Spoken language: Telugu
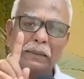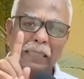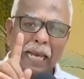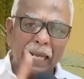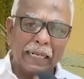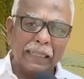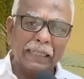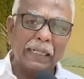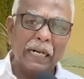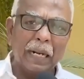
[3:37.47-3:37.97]

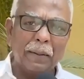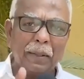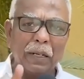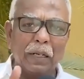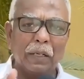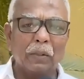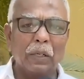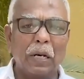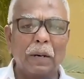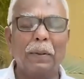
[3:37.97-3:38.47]
తారక
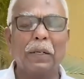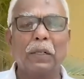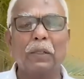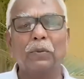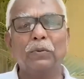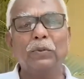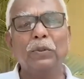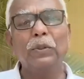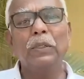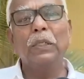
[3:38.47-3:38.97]
రామారావు కాబట్టి
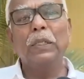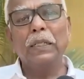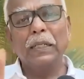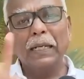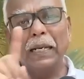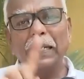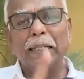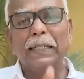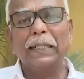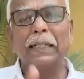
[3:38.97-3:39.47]
నువ్వు
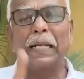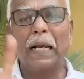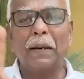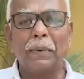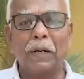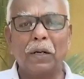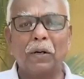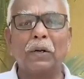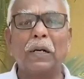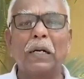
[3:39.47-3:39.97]
ఎన్టీ
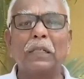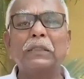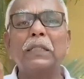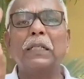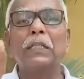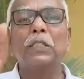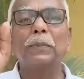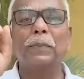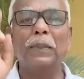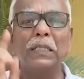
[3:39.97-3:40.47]
రామారావును
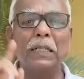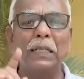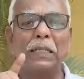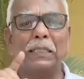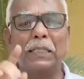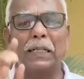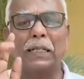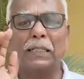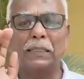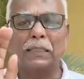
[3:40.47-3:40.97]
అనుసరించమని
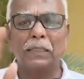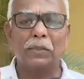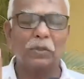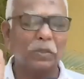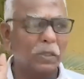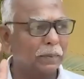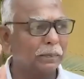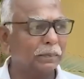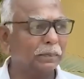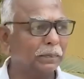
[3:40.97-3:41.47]
హెచ్చరిక
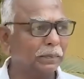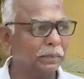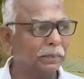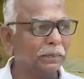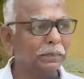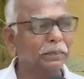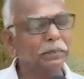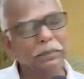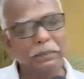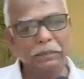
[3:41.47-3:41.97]
చేస్తున్నావు
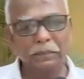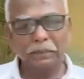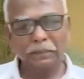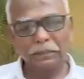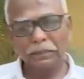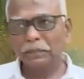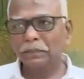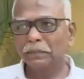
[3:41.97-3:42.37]
థ్యాంక్ యూ సార్